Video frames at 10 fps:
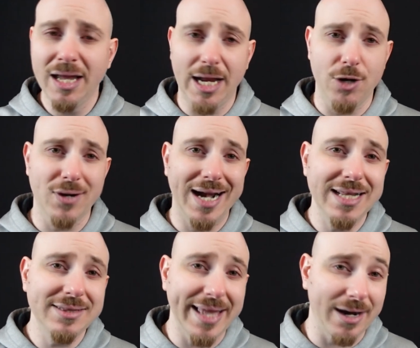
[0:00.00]
e non
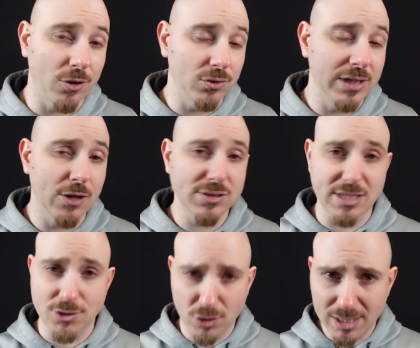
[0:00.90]
all'interno dello
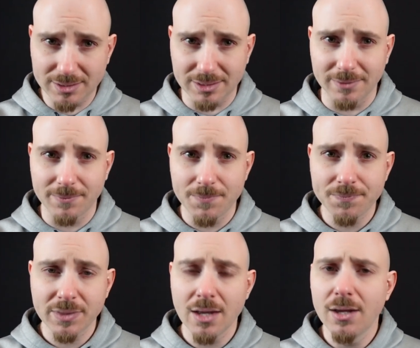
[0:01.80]
stesso kit.
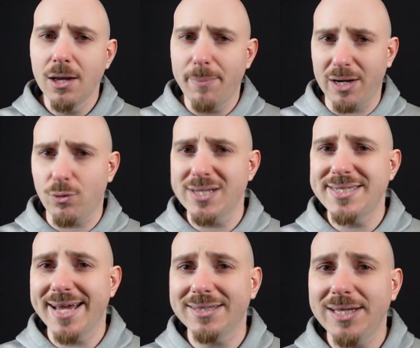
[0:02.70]
Per
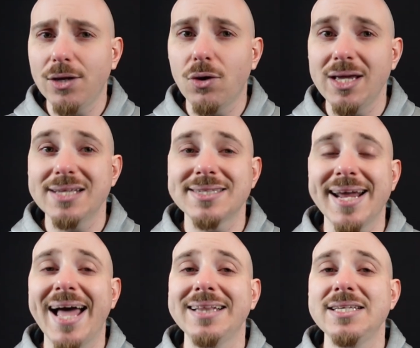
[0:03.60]
questi articoli sarà a